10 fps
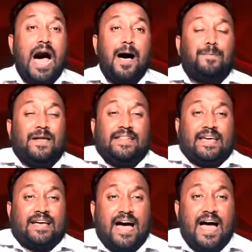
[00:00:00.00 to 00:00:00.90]
आपने
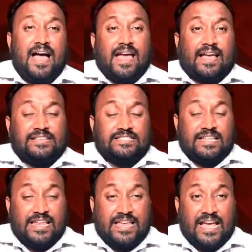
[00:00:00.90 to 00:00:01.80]
देखा कि किस
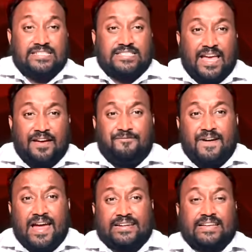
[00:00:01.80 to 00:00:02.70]
तरीके से
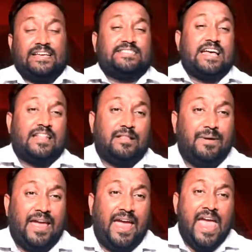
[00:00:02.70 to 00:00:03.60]
फैक्ट के साथ
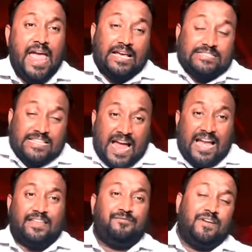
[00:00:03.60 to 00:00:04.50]
में
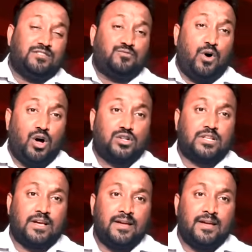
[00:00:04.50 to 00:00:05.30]
इसराइल डिफेंस फोर्स